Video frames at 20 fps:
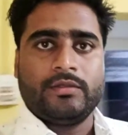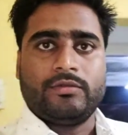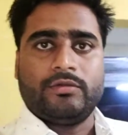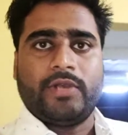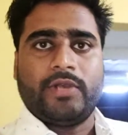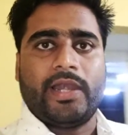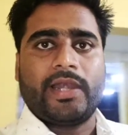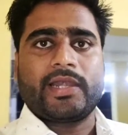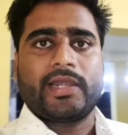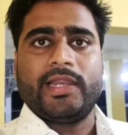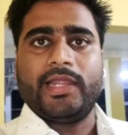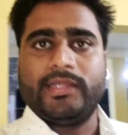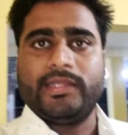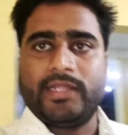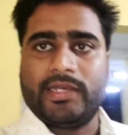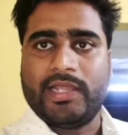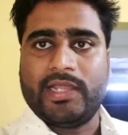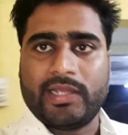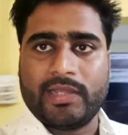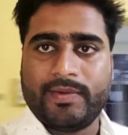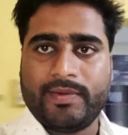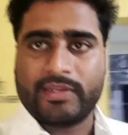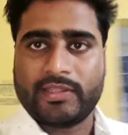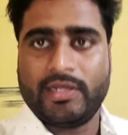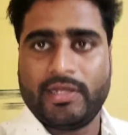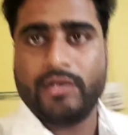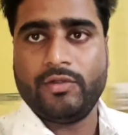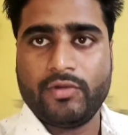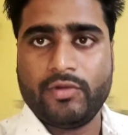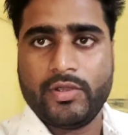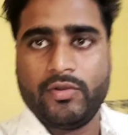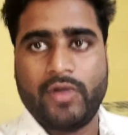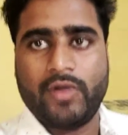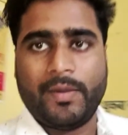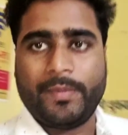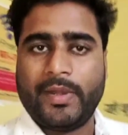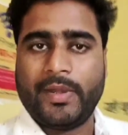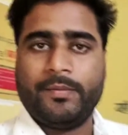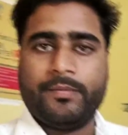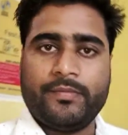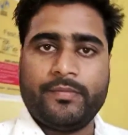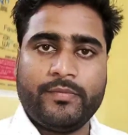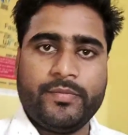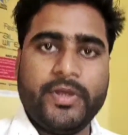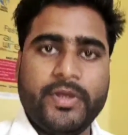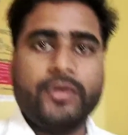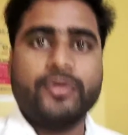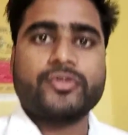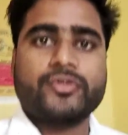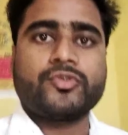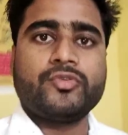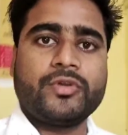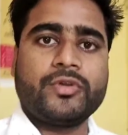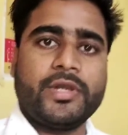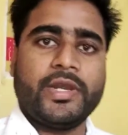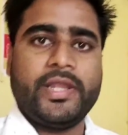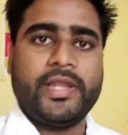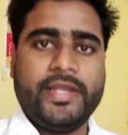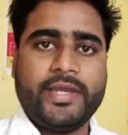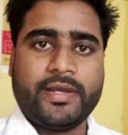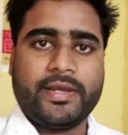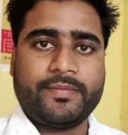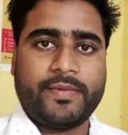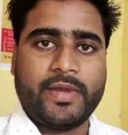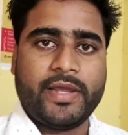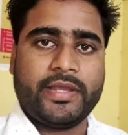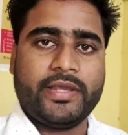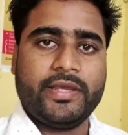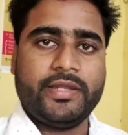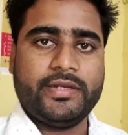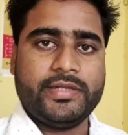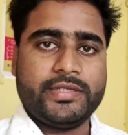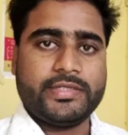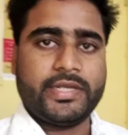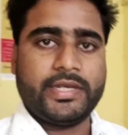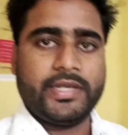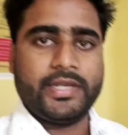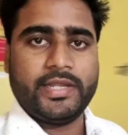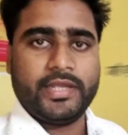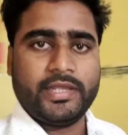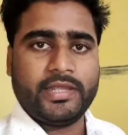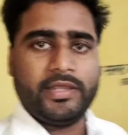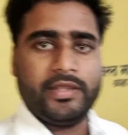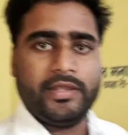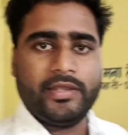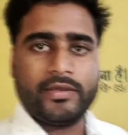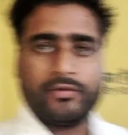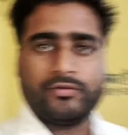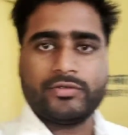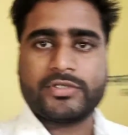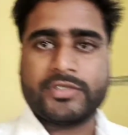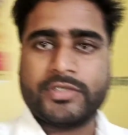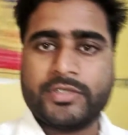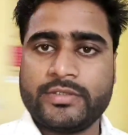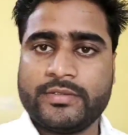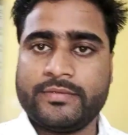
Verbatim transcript: तो डायरेक्टली अंदर जाके बात करनी होगी वहाँ पे हम वीडियो शूट नहीं कर पाएंगे रीज़न ये है कि कुछ